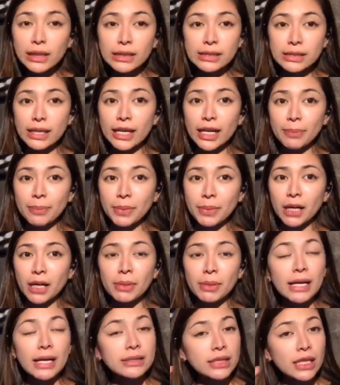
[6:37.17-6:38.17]
Ang sarap
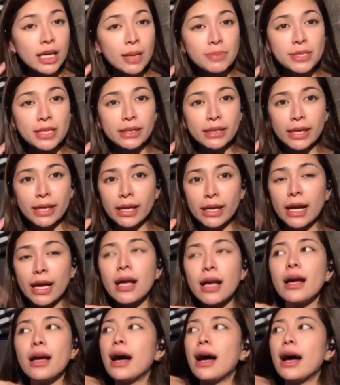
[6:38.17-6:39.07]
mga be, ang sarap sa tenga.